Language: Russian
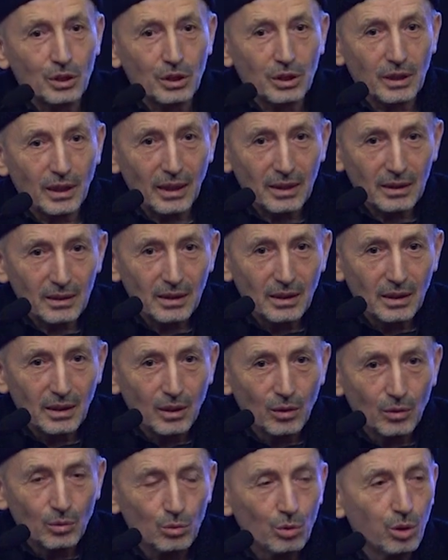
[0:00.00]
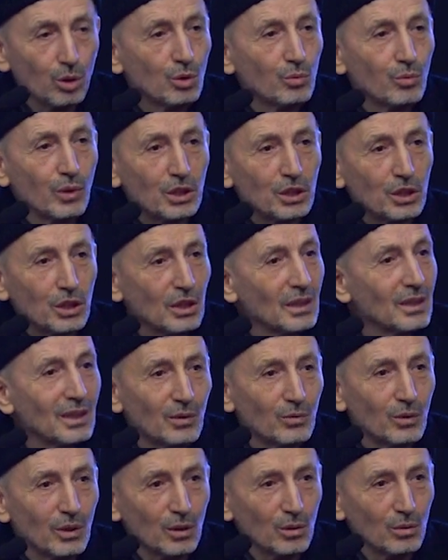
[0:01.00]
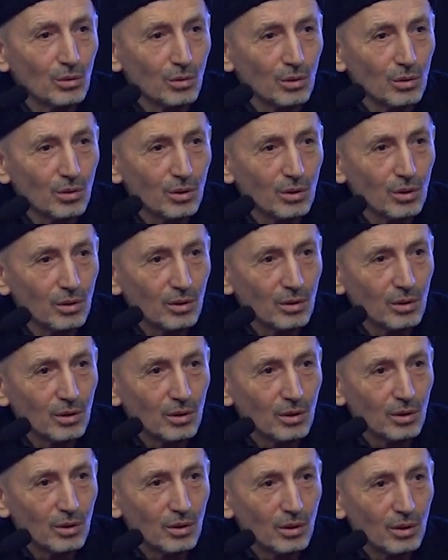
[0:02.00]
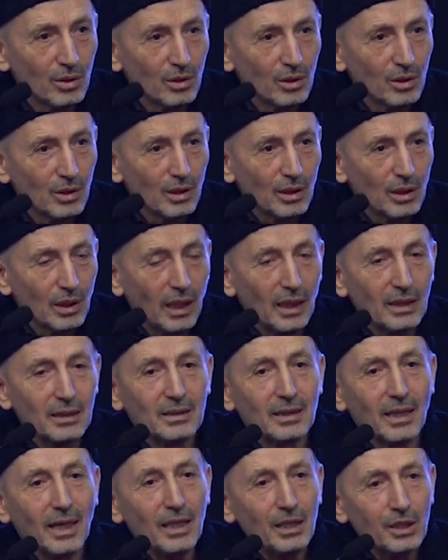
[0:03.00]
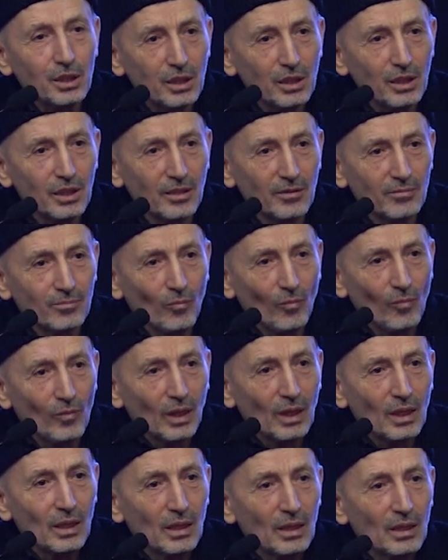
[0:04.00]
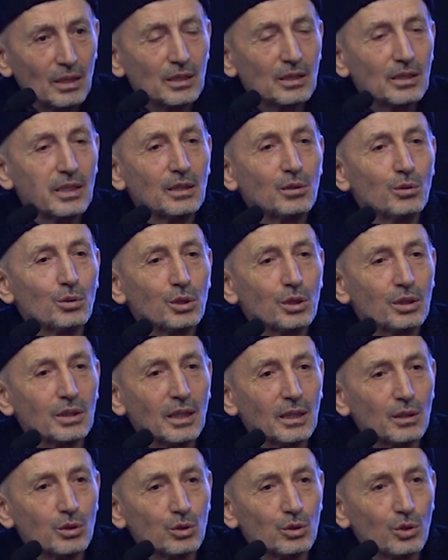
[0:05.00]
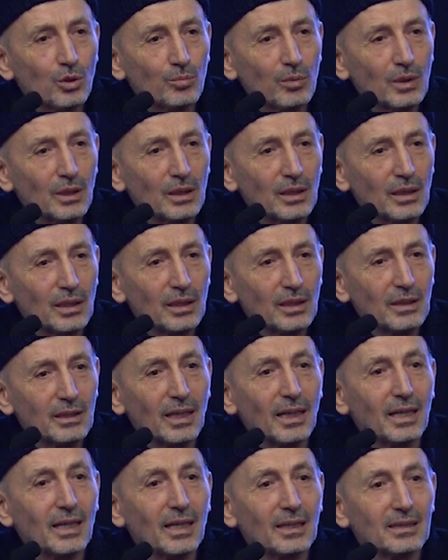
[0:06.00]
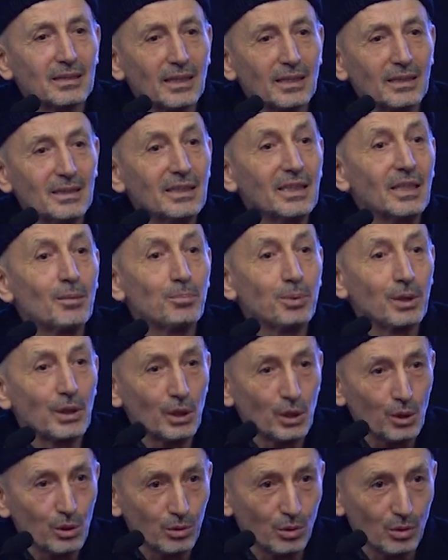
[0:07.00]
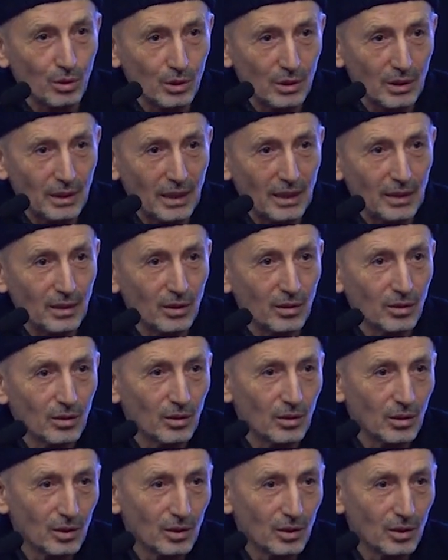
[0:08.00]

Сейчас тот вечер не вернут. А дальше, в следующий раз, чтобы их наказать не пришлось, как